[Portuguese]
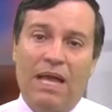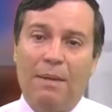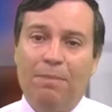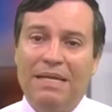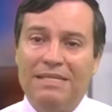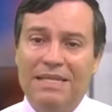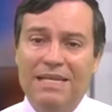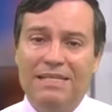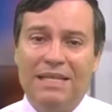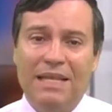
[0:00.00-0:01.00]
A
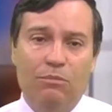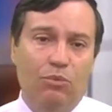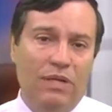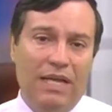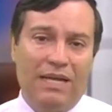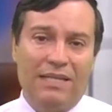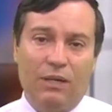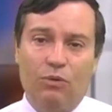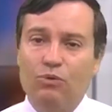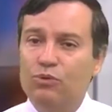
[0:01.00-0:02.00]
presença da mulher
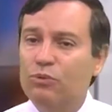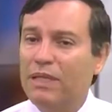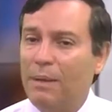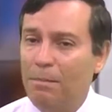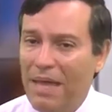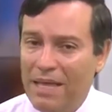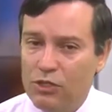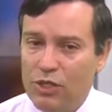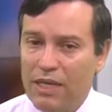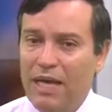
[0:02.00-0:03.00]
na consulta
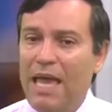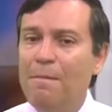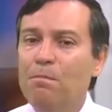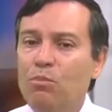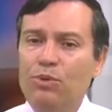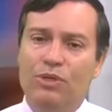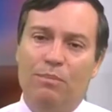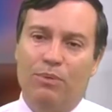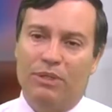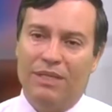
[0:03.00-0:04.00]
médica é muito
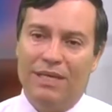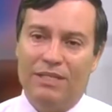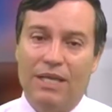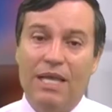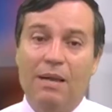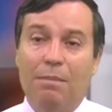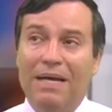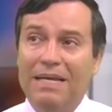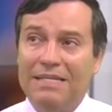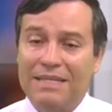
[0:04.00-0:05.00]
importante
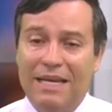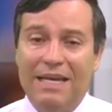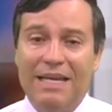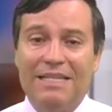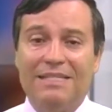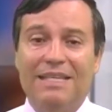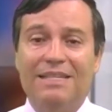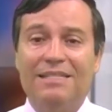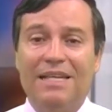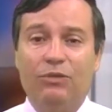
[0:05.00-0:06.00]
para
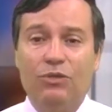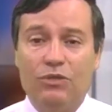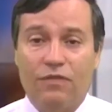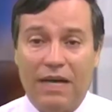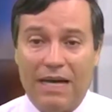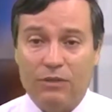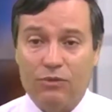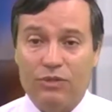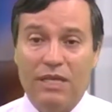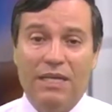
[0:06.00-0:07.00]
esclarecer certos
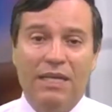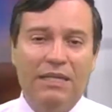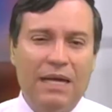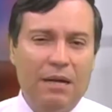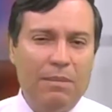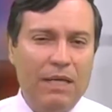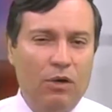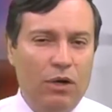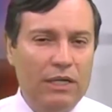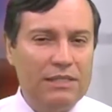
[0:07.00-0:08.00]
fatos e dar
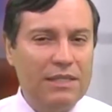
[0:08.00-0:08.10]
maiores